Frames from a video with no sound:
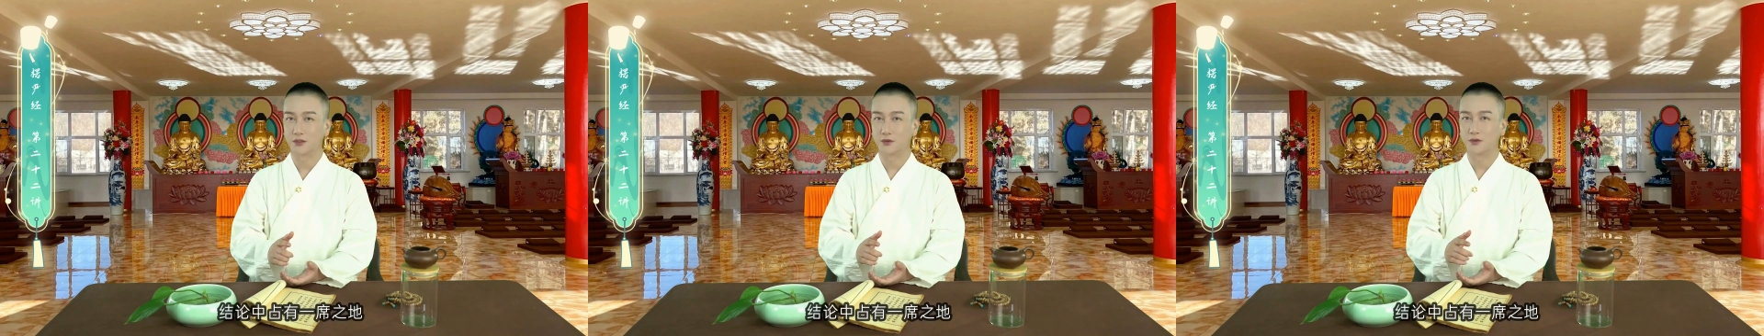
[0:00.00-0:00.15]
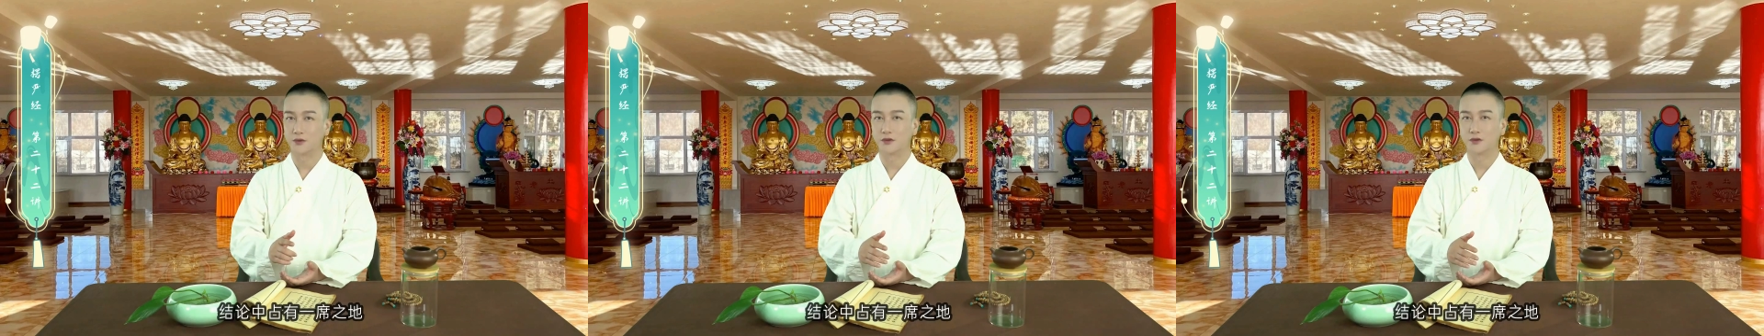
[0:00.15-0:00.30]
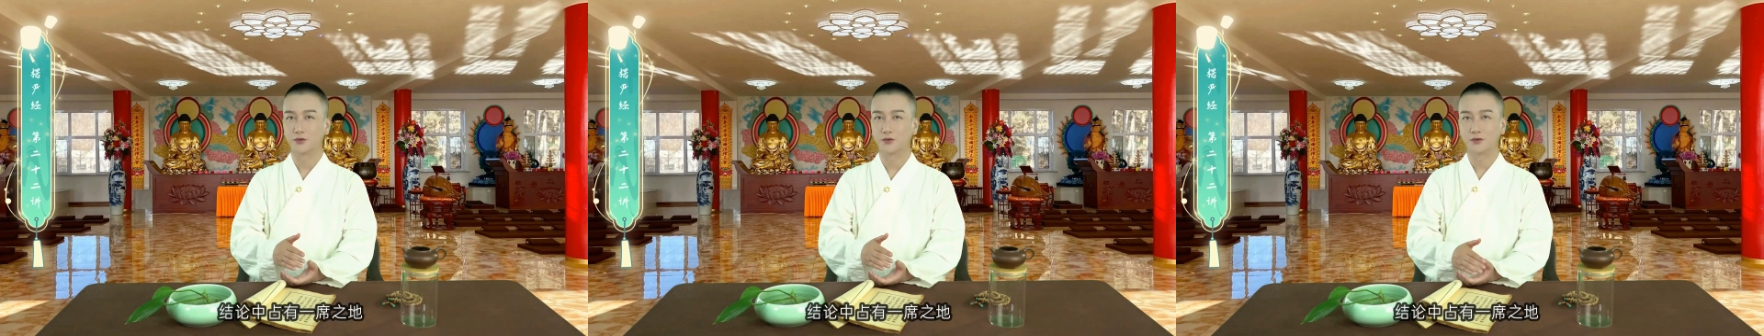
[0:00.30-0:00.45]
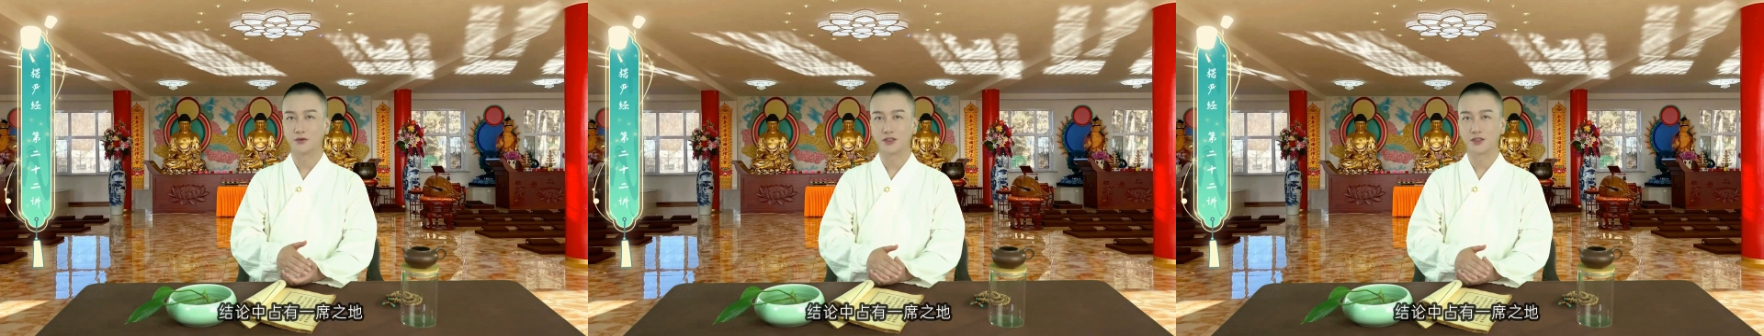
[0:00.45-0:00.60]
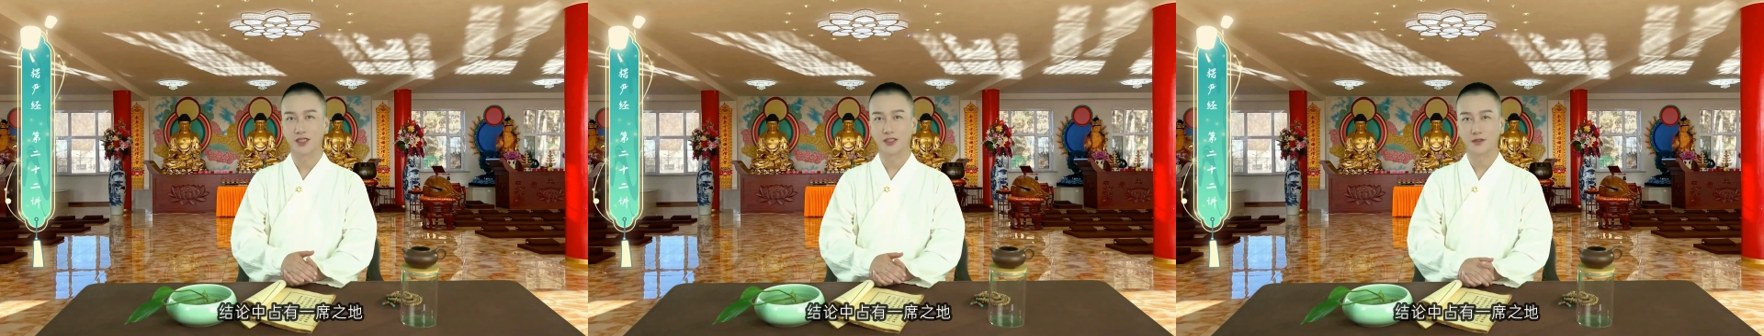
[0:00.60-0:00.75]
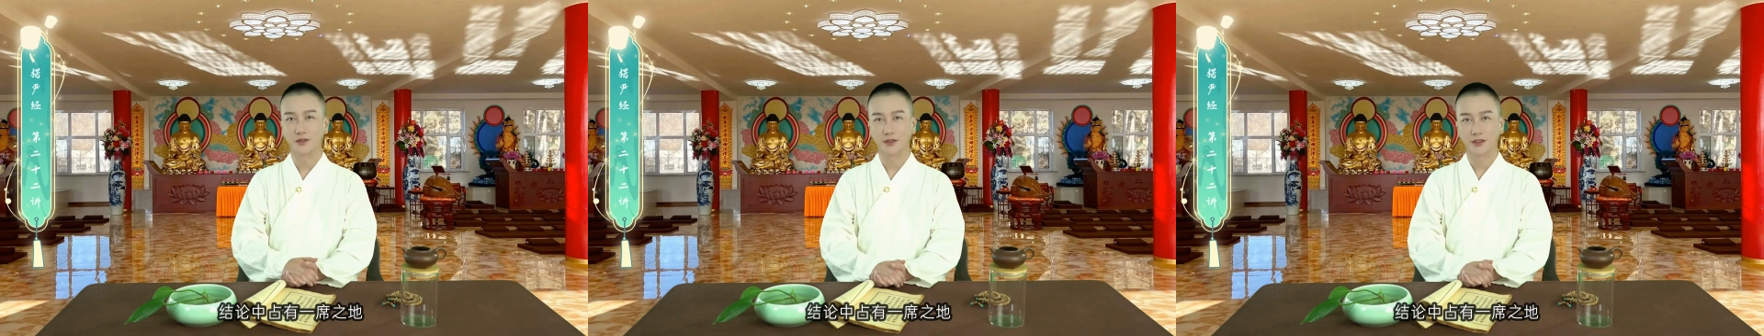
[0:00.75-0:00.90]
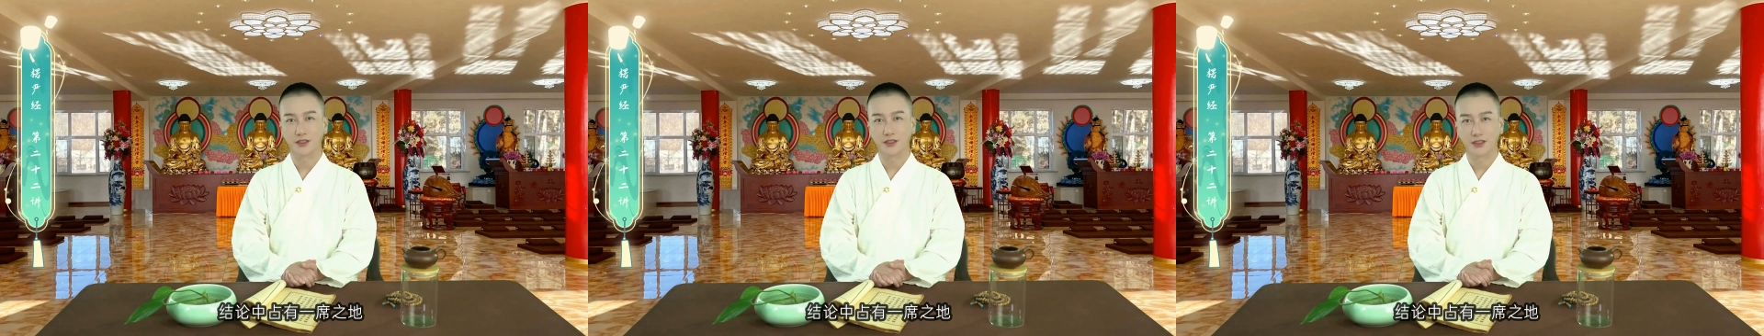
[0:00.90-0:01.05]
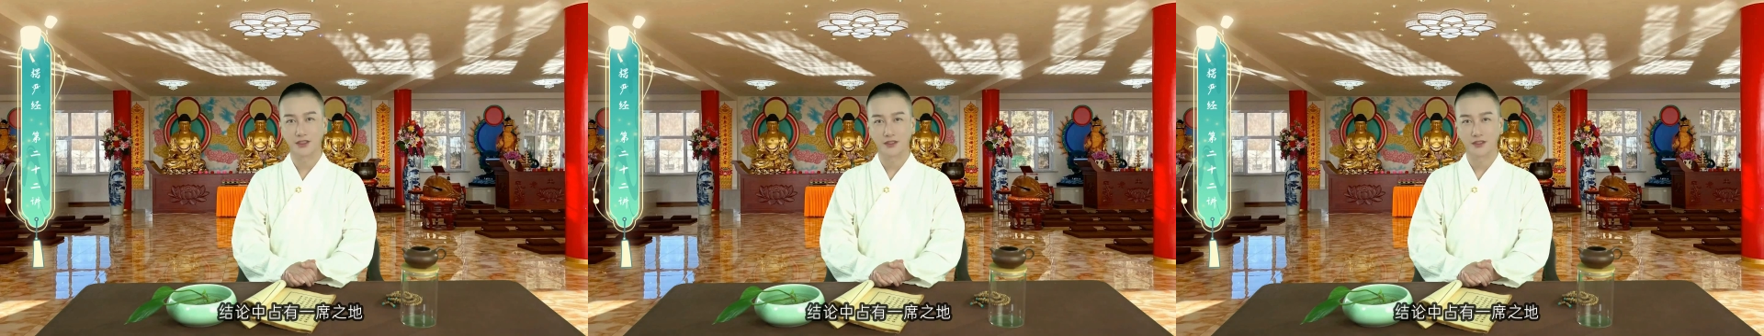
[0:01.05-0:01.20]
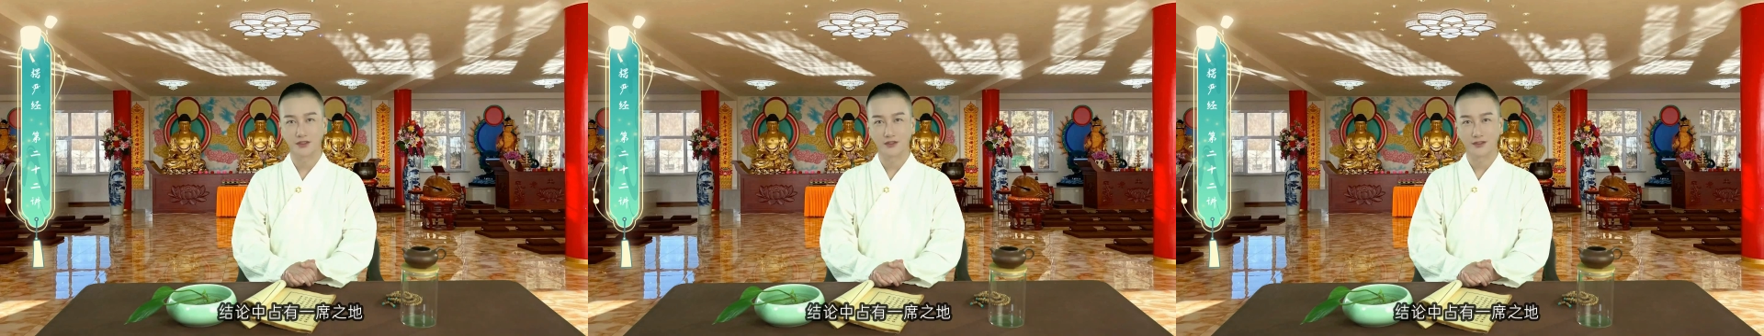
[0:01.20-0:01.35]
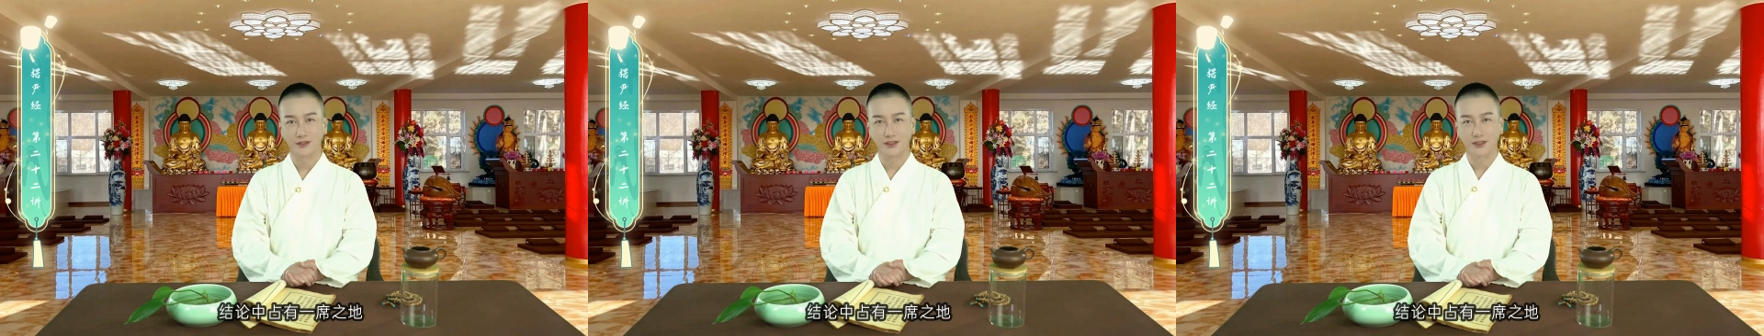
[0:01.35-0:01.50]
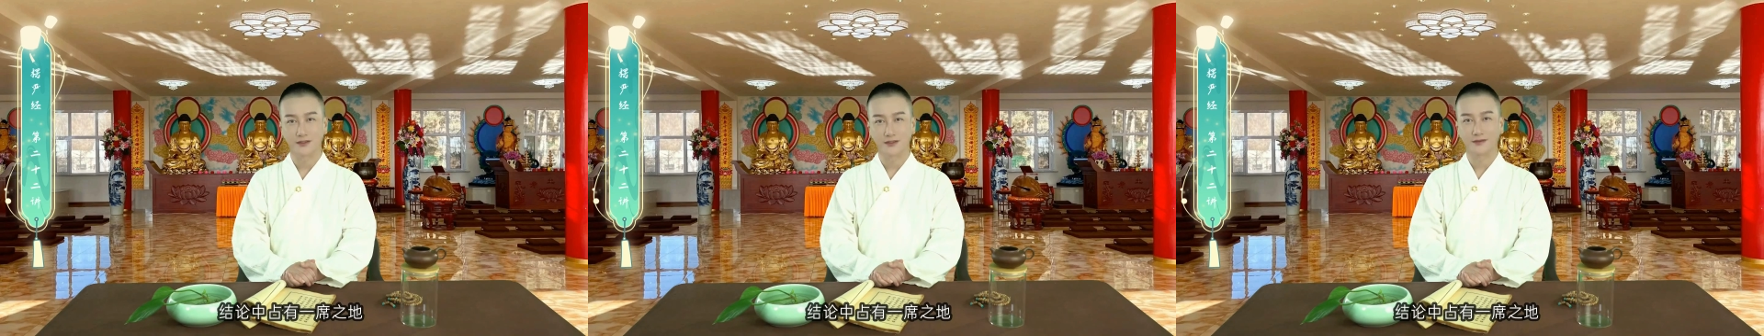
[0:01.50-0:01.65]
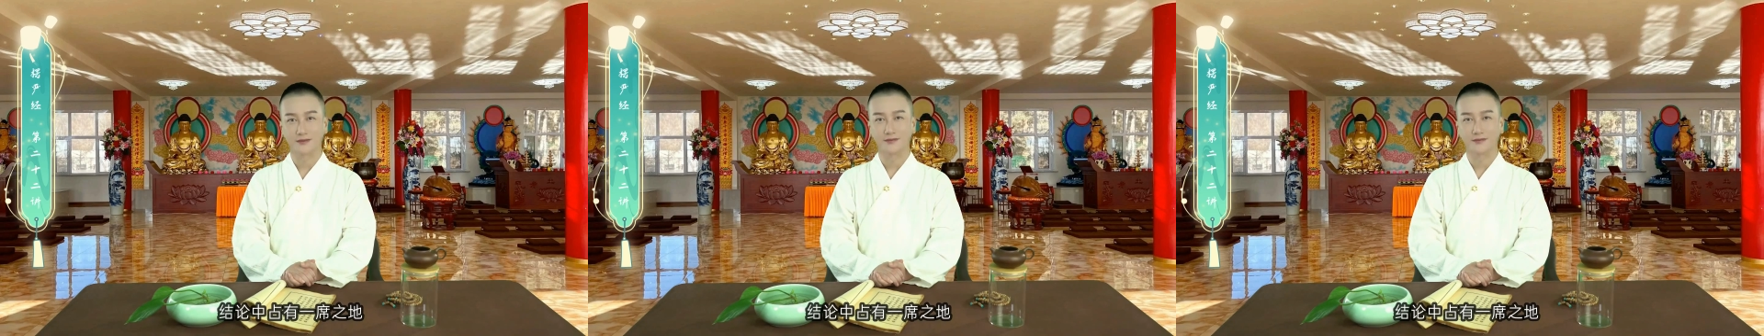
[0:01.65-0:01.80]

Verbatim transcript: 论中占有一席之地。